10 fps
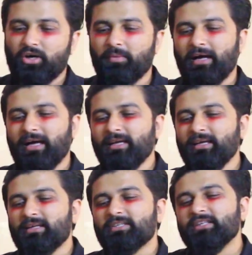ओ
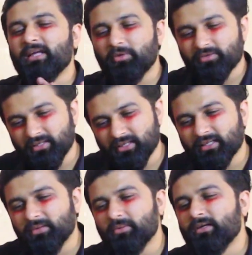भाई रशीदा मौसी का
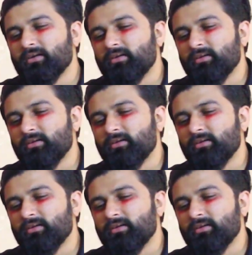क्या हुआ